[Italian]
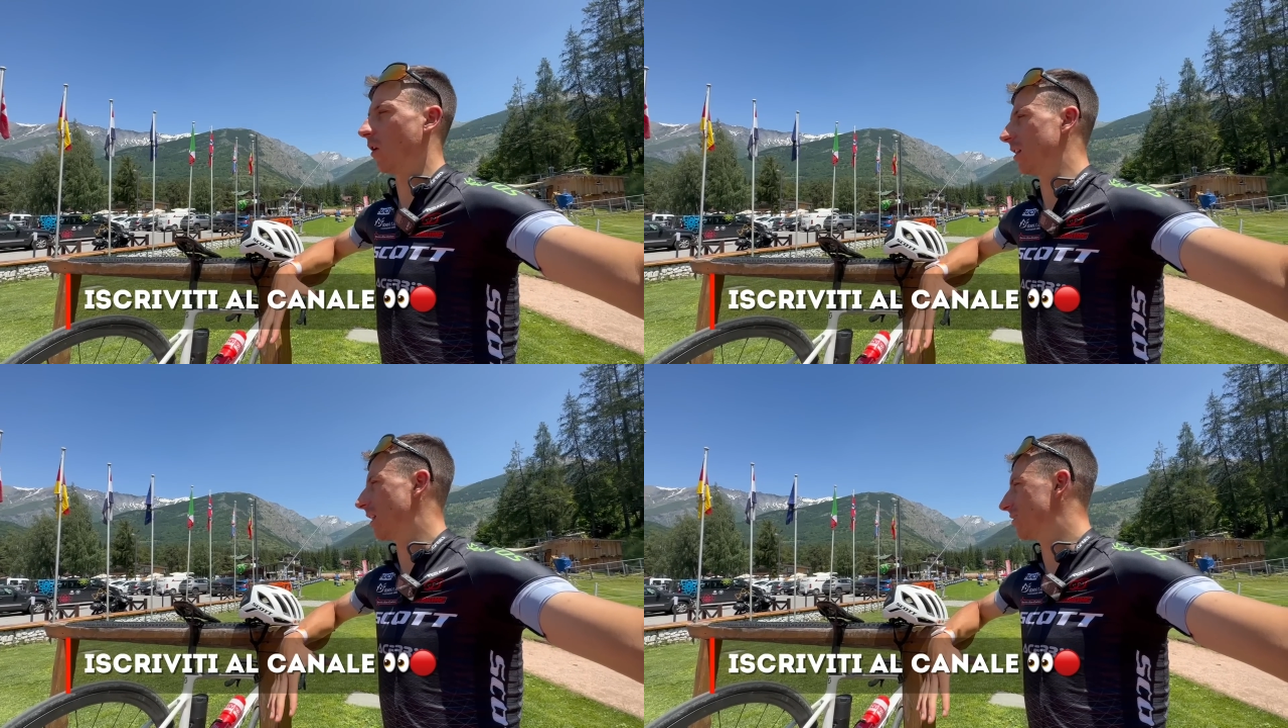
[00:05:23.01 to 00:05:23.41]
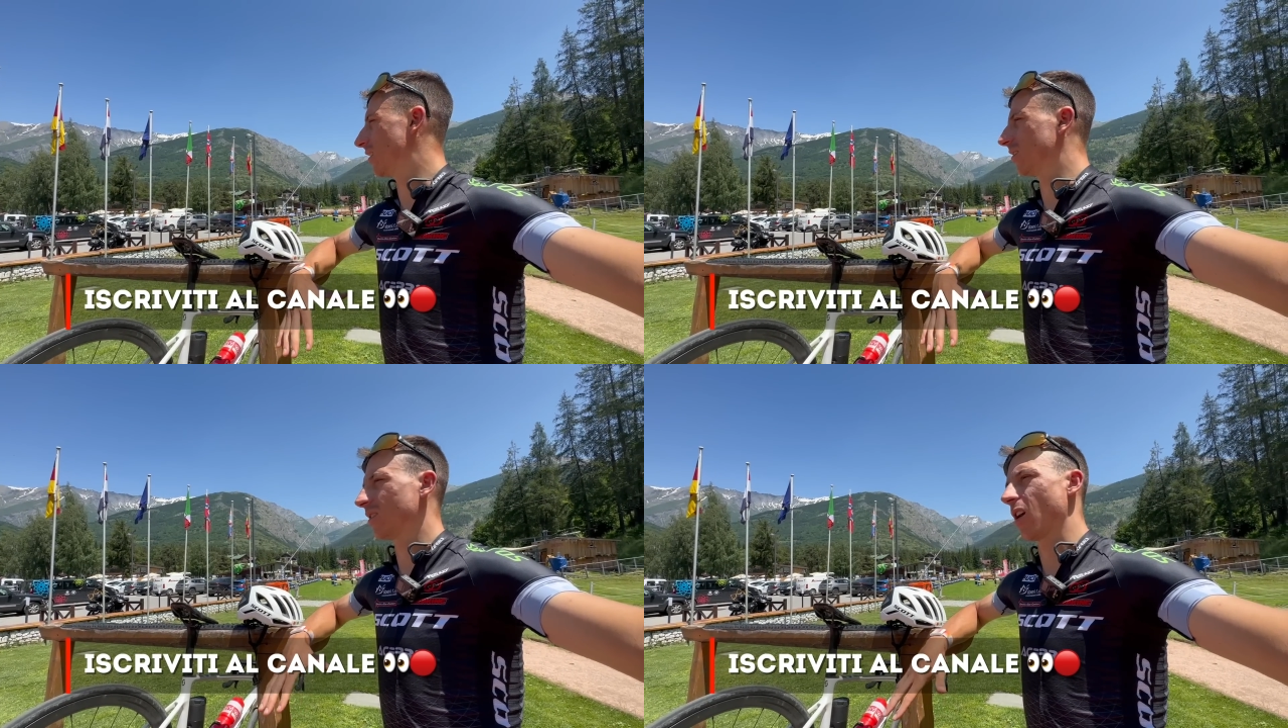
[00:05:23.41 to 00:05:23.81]
volete
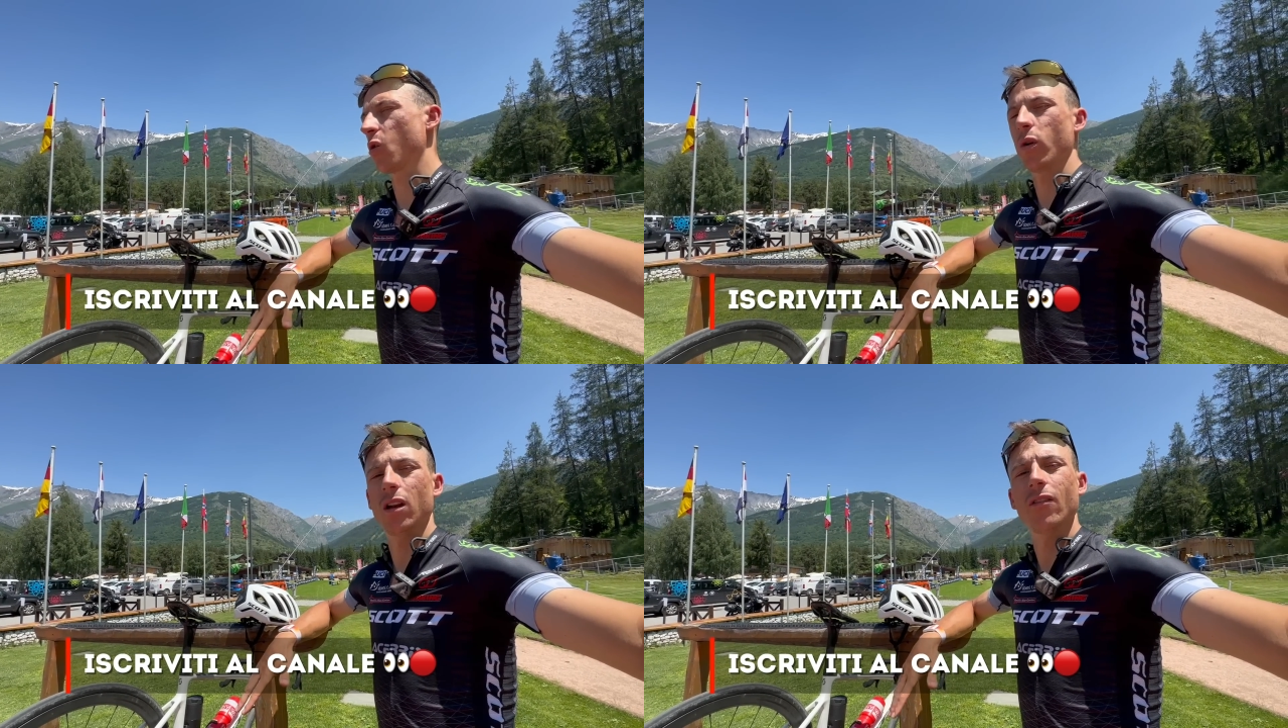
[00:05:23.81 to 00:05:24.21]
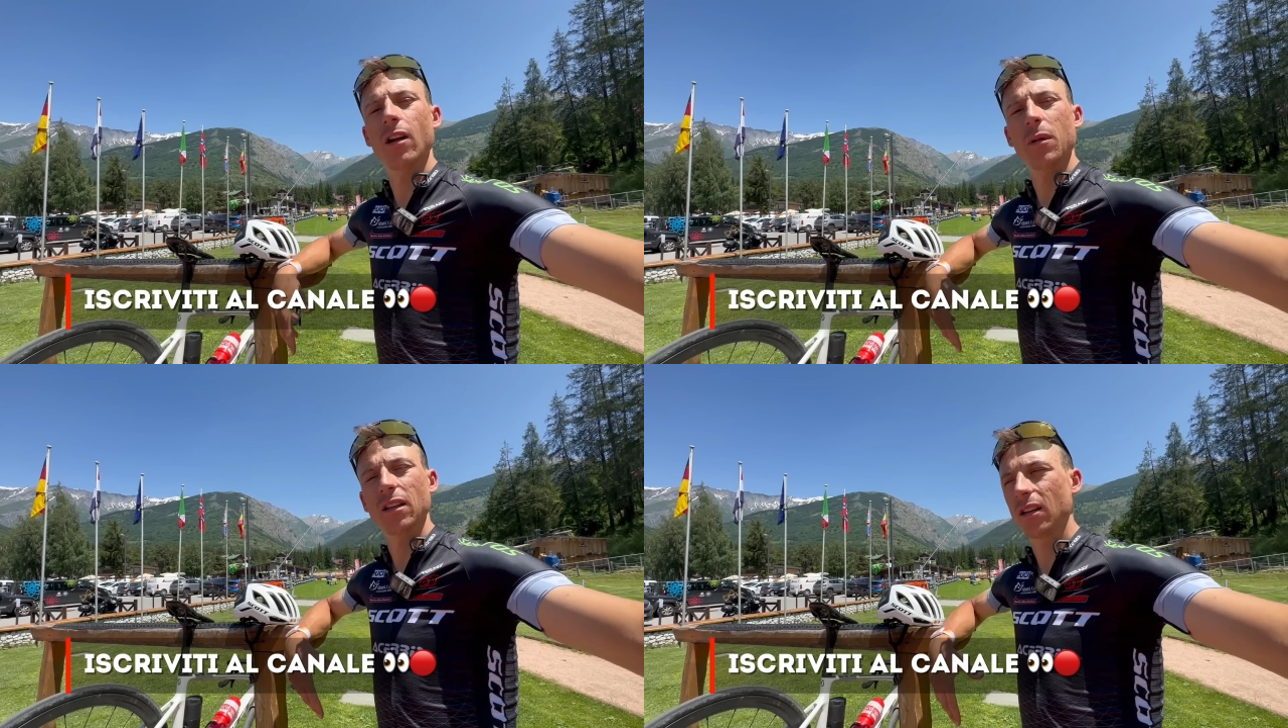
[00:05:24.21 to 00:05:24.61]
essere tranquilli, ve
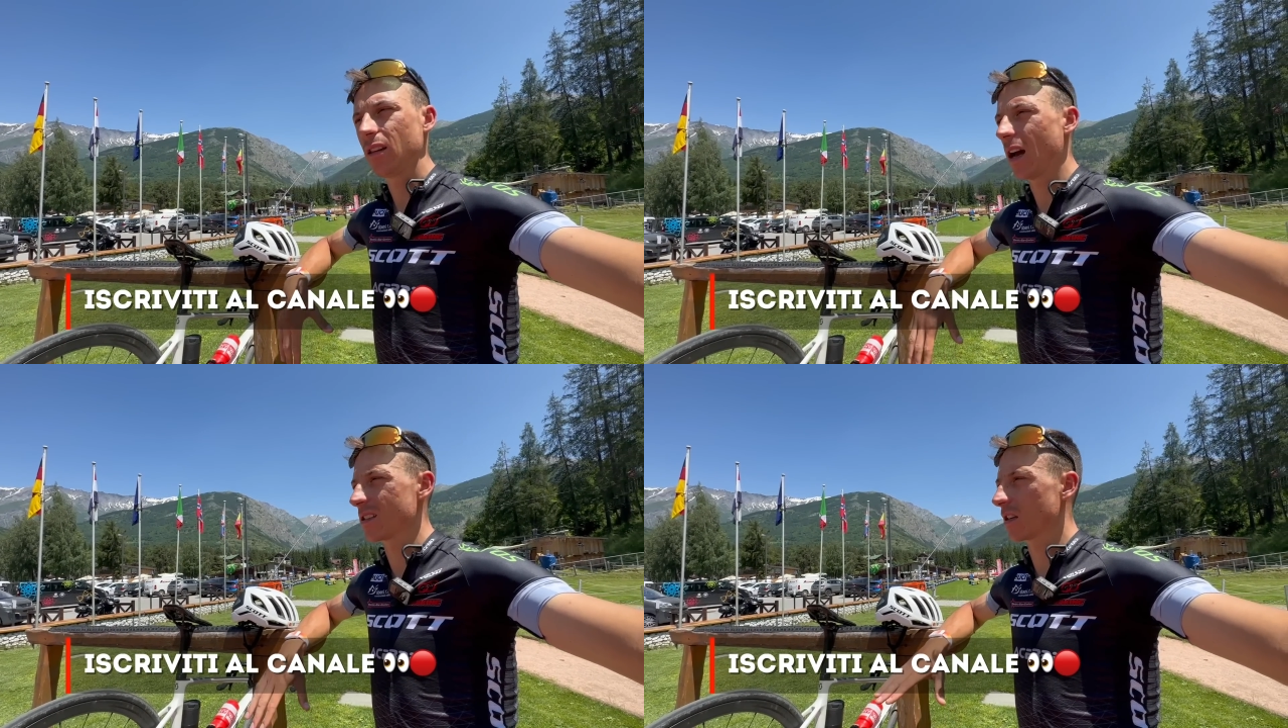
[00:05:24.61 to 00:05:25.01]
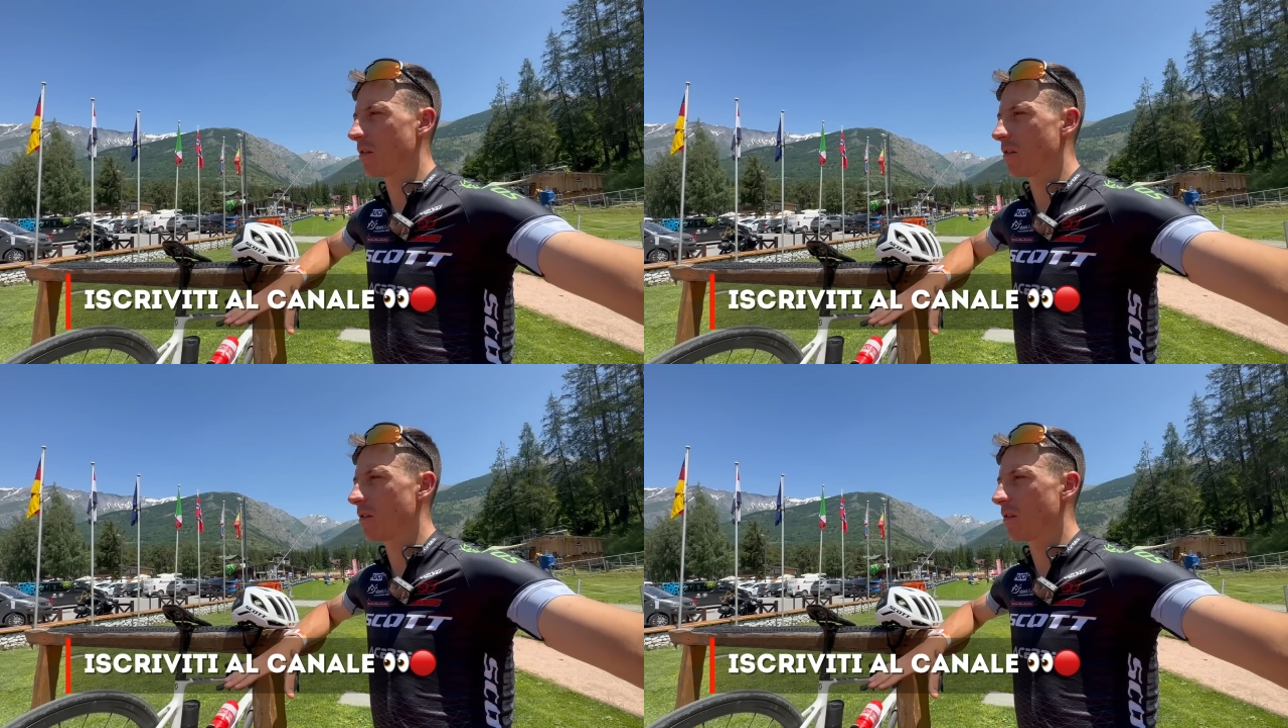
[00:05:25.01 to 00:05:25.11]
le mettete in tasca,